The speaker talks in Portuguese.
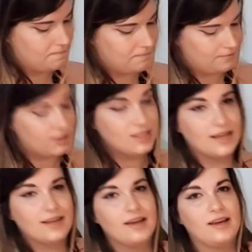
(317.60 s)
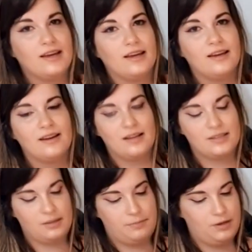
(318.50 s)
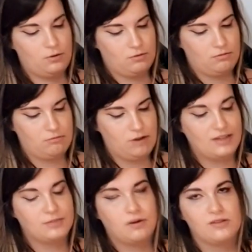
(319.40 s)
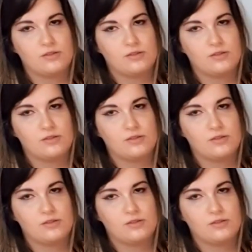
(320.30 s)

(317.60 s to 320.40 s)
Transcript: Você que recebeu o Xbox